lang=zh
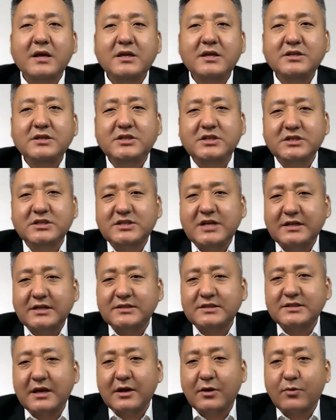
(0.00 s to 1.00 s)
一起
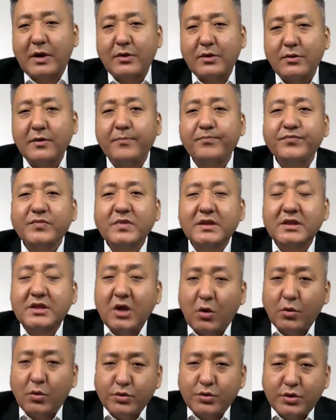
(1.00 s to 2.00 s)
站在关于
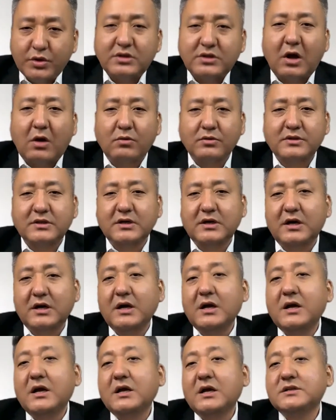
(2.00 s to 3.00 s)
钓鱼岛
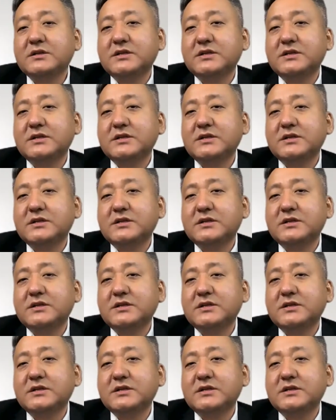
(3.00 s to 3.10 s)
的